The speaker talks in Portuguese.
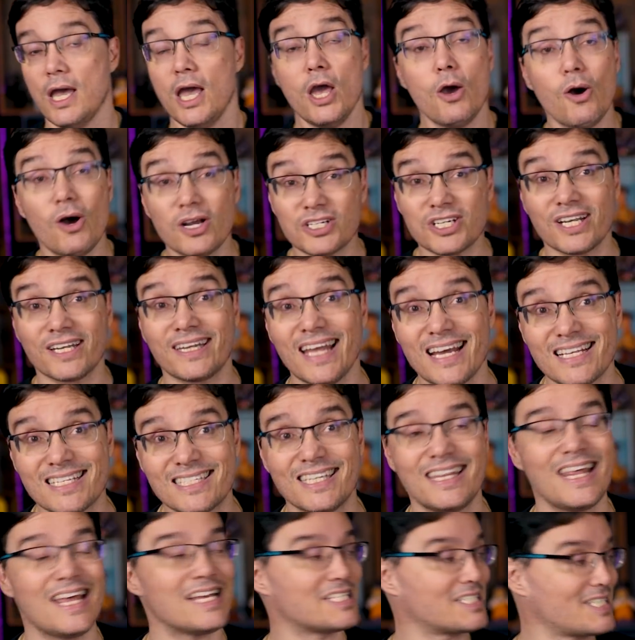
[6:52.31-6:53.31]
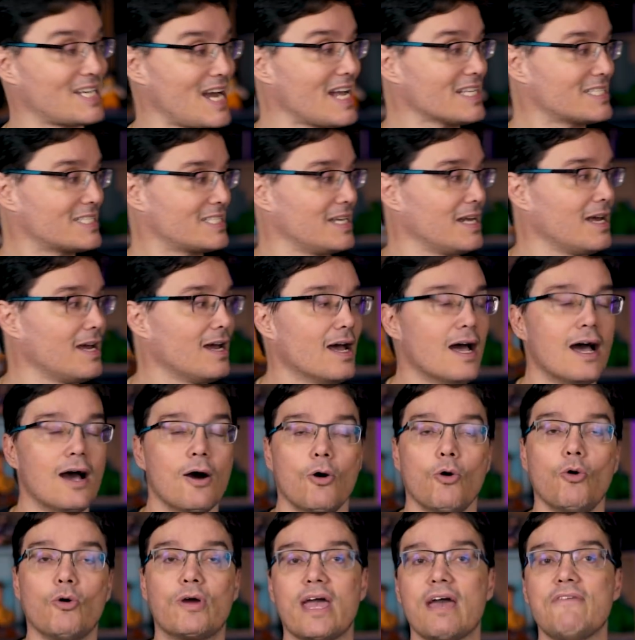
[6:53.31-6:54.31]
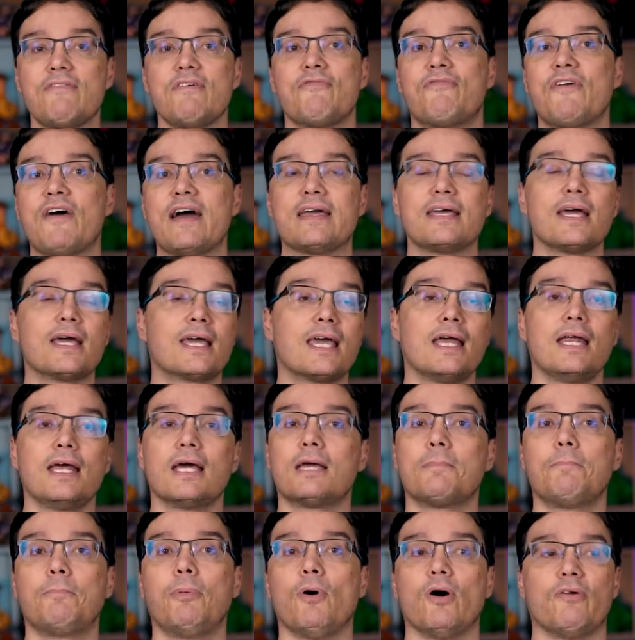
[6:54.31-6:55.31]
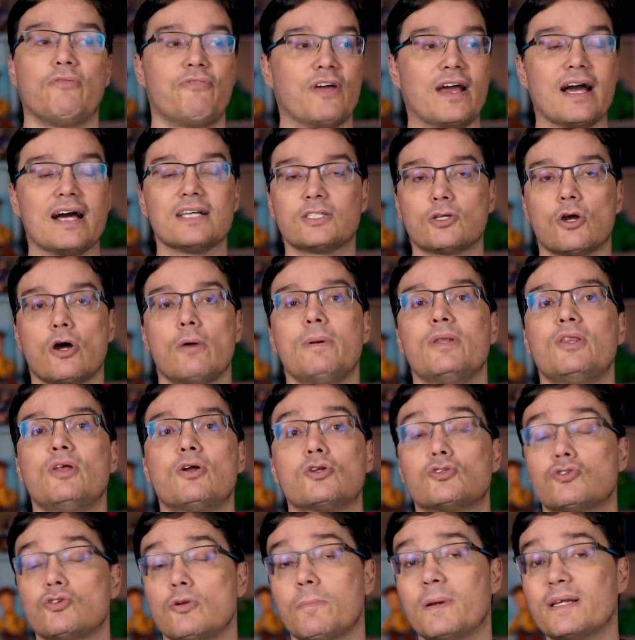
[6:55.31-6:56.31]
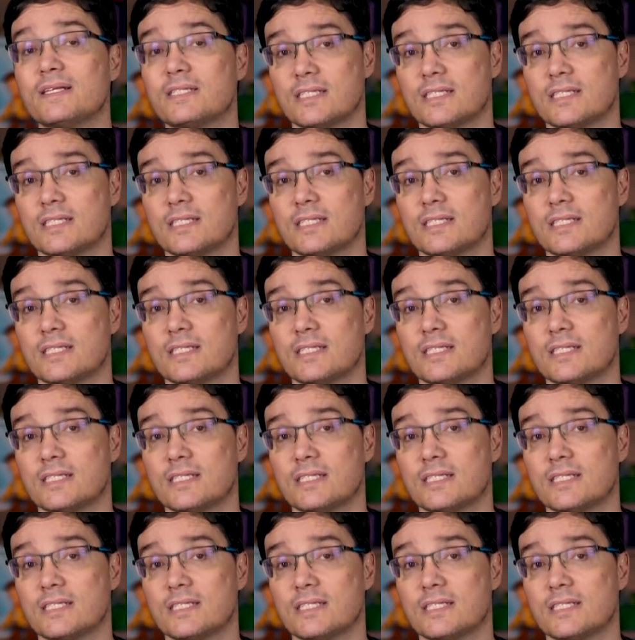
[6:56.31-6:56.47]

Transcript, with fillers: Eu acho até que se deixasse, né, o Kevin Feige querer que, pô, ficasse Robert Downey Jr. pra